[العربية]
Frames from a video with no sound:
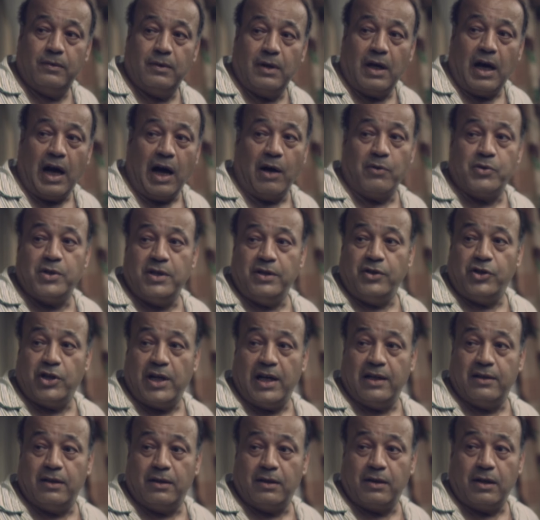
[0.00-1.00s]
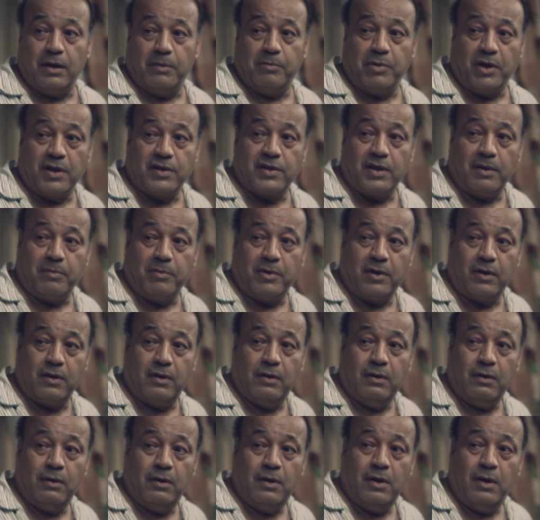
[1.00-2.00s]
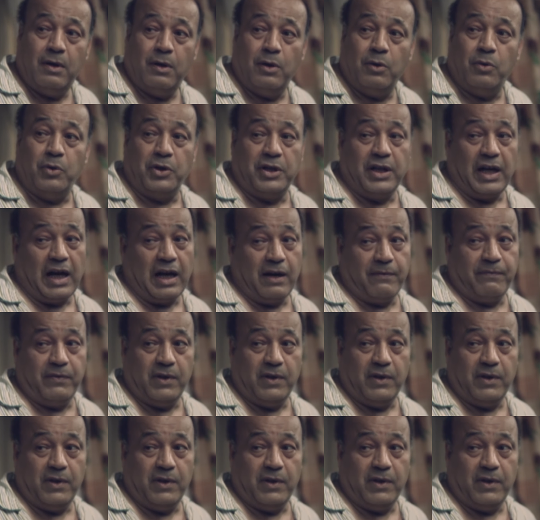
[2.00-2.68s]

عاوزين شهاده خبره صبر انت عارفه